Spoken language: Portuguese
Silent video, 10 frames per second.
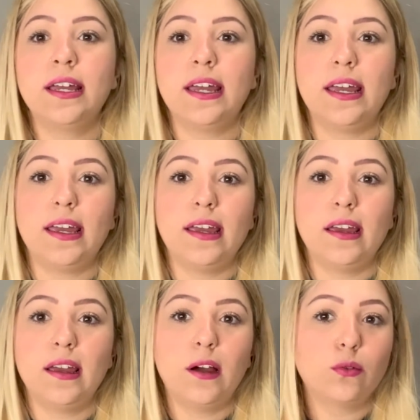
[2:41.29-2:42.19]

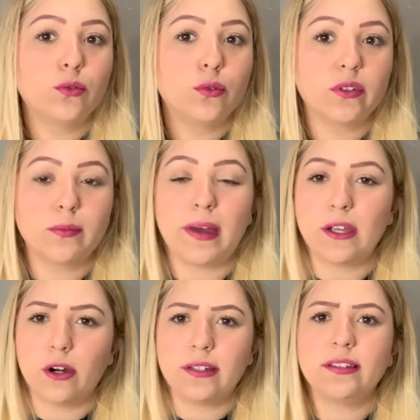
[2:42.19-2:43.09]
É, é um dos
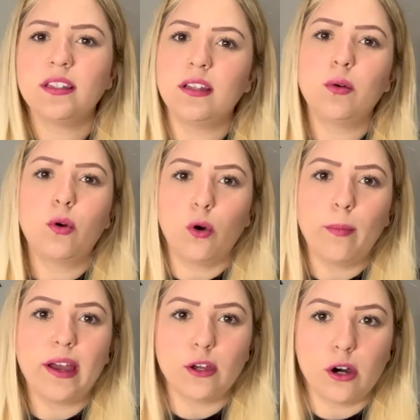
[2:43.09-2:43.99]
maiores, se não o
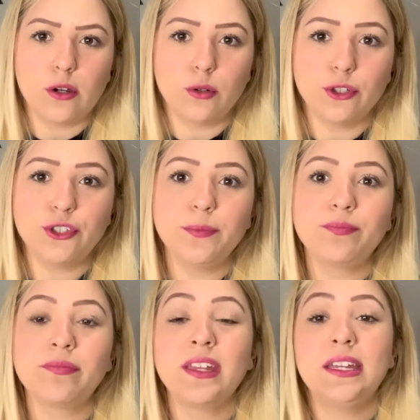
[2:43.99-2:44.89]
maior hoje.
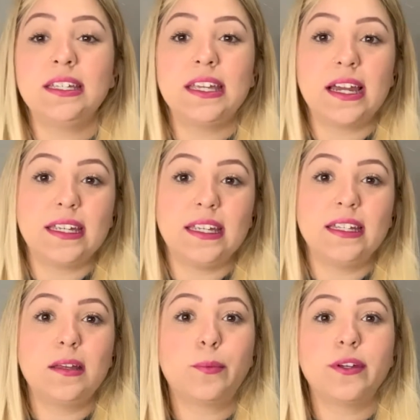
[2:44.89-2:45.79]
E
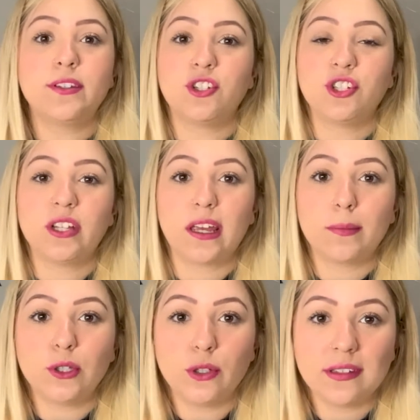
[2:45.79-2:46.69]
aí depois a gente tem a
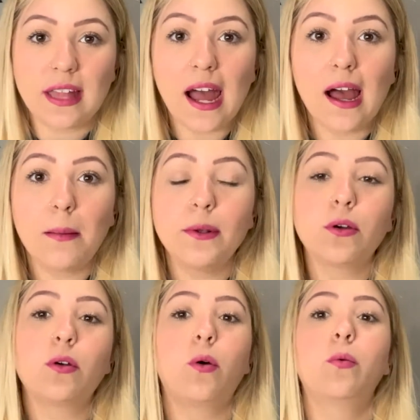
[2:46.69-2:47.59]

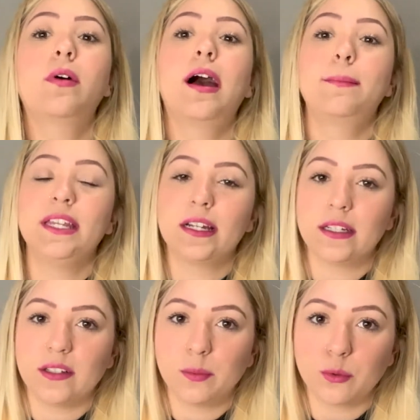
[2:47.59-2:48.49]
B2W com
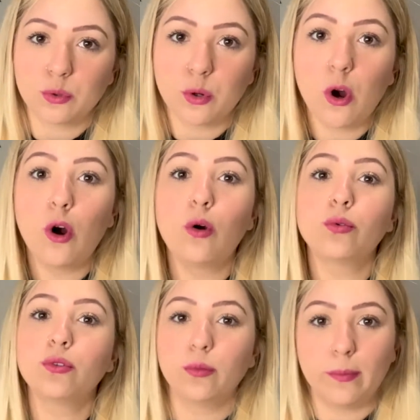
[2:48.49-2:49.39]

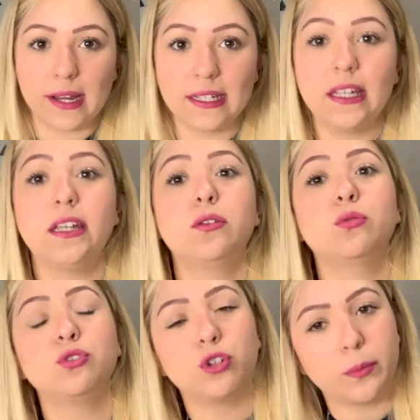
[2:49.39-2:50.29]
americanas.com,
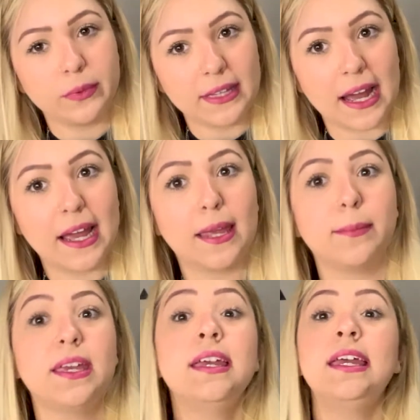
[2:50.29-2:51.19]
Submarino,
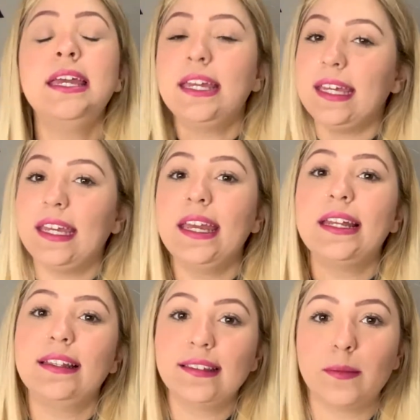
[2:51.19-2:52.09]
Shoptime e
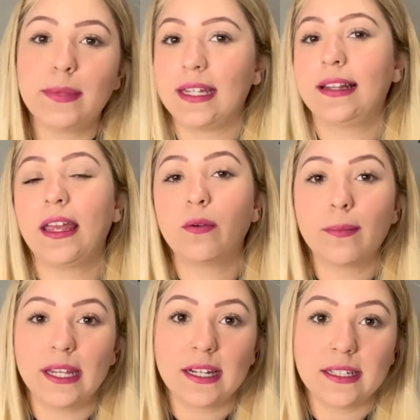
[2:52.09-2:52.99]
eles também têm o
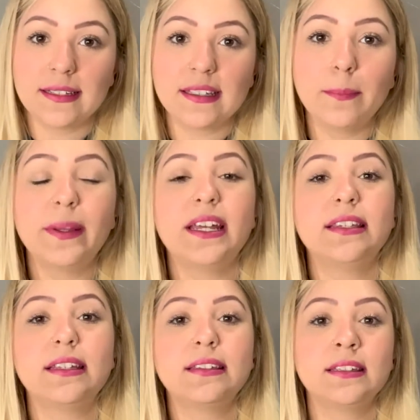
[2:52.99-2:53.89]
Americanas
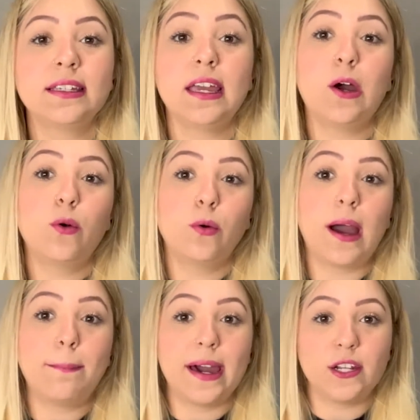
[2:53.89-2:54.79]
Empresas, que é
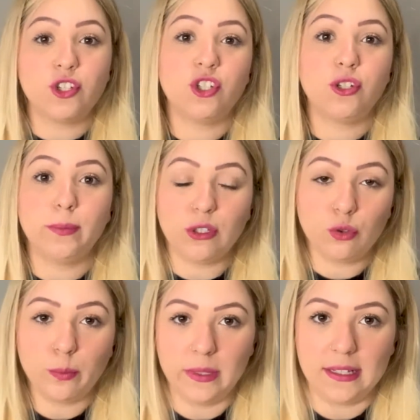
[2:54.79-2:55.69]
a parte de
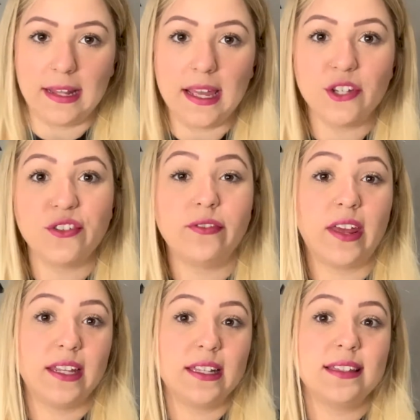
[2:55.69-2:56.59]
B2B, né, de
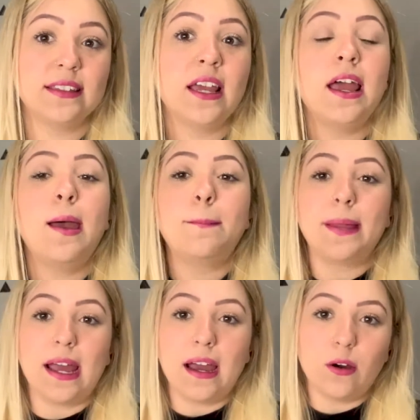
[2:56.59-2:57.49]
vendas
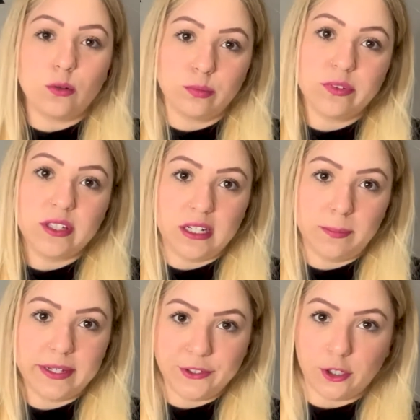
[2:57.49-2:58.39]
para um
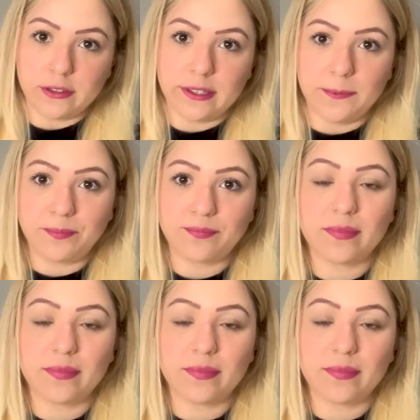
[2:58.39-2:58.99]
CNPJ.